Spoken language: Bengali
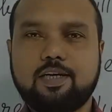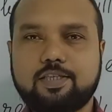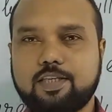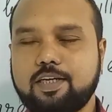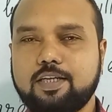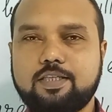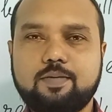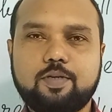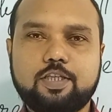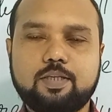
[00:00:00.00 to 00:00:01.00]
আজকের ক্লাসে
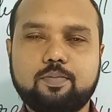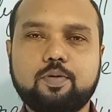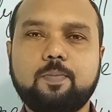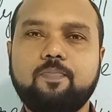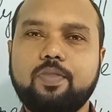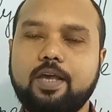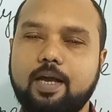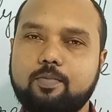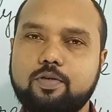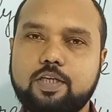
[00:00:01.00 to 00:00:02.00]
আমরা শিখব
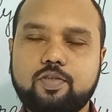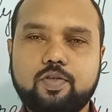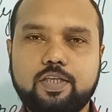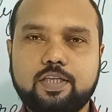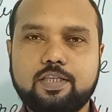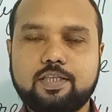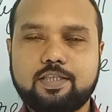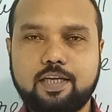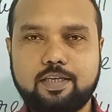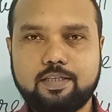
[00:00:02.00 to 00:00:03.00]
এমন কিছু ইংরেজি
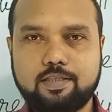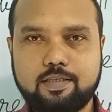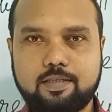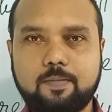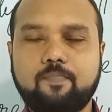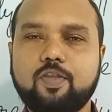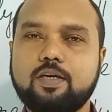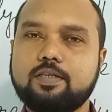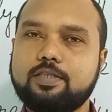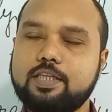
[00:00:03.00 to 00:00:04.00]
সেন্টেন্সেস
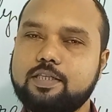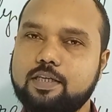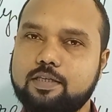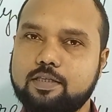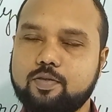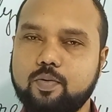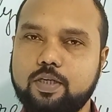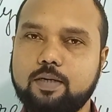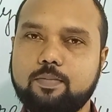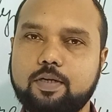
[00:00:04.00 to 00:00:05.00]
যে সেন্টেন্সগুলি
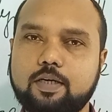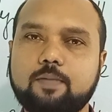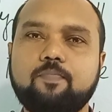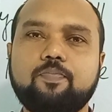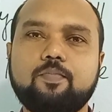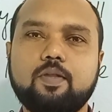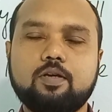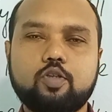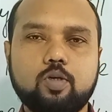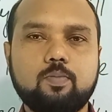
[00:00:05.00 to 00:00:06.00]
আমরা
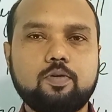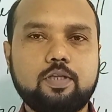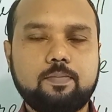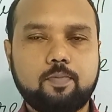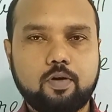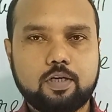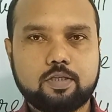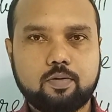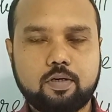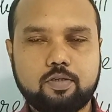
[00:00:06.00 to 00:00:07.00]
সম্মতি প্রকাশ
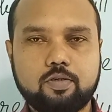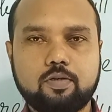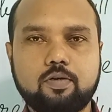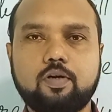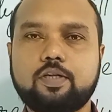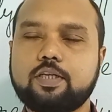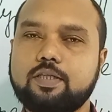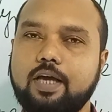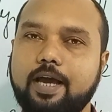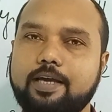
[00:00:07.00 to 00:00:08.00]
করার জন্য অর্থাৎ
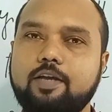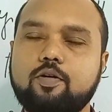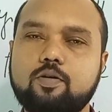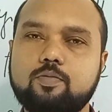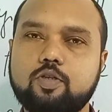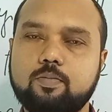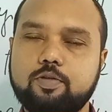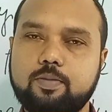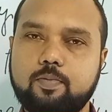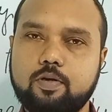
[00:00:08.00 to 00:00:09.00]
একই রকম
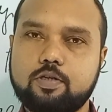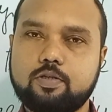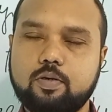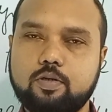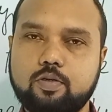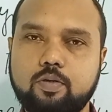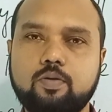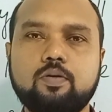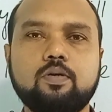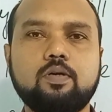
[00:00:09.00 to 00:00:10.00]
সম্মতি প্রকাশ করার জন্য
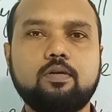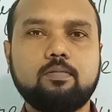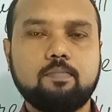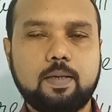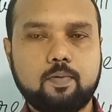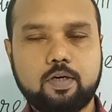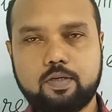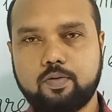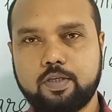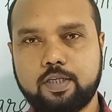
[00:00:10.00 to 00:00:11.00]
ব্যবহার
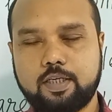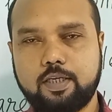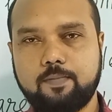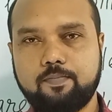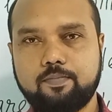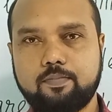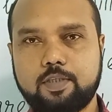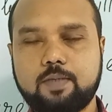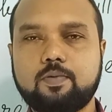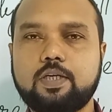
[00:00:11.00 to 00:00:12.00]
করে থাকি
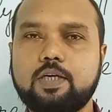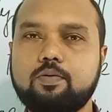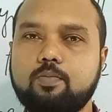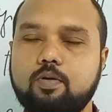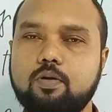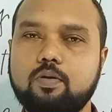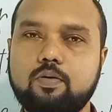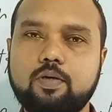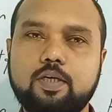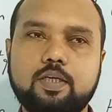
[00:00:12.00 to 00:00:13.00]
যেমন কেউ বলল
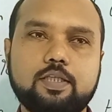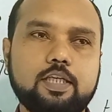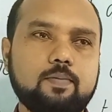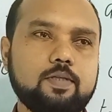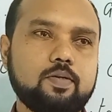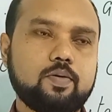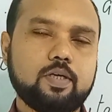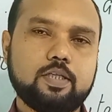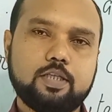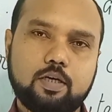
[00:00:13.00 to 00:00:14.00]
যে আমাদের
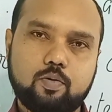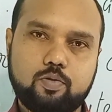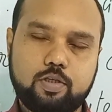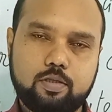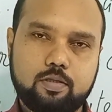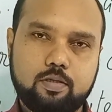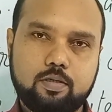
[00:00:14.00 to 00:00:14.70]
ওখানে যাওয়া উচিত